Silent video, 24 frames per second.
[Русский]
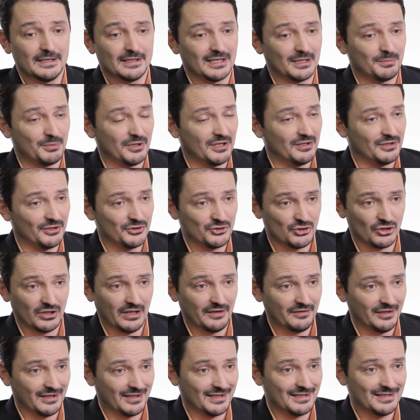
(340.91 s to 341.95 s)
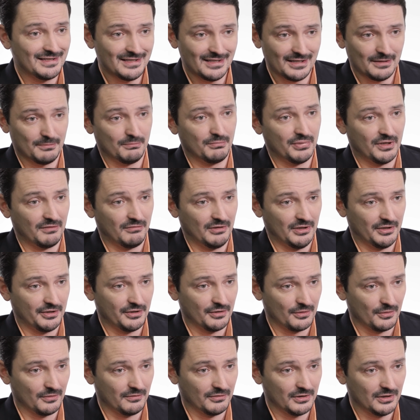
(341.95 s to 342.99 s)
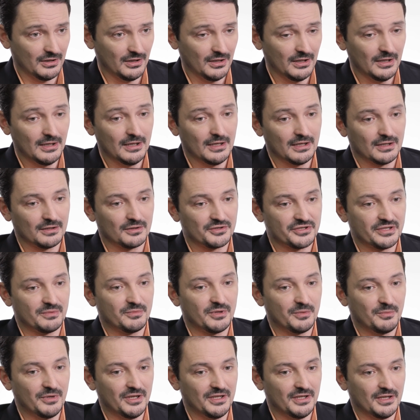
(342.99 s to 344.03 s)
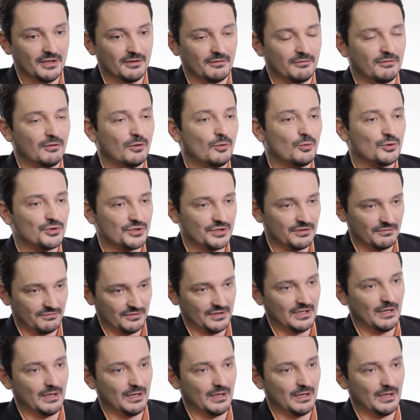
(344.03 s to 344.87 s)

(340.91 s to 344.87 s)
как правило, человек не привилегированный, но тем не менее вхожий